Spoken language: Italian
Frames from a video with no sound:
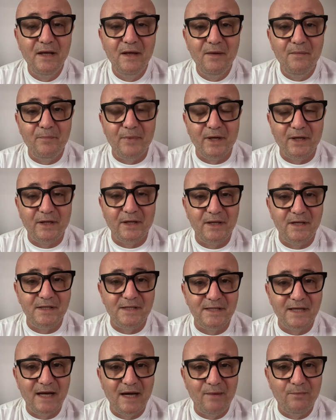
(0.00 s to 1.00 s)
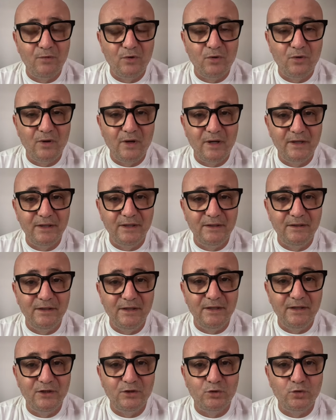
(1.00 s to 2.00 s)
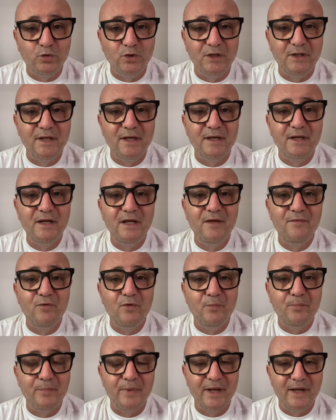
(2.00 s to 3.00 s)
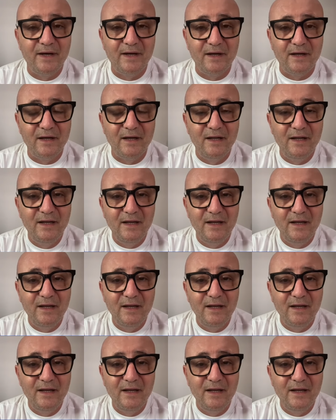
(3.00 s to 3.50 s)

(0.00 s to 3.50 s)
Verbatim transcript: perché siamo addirittura d'arrivo per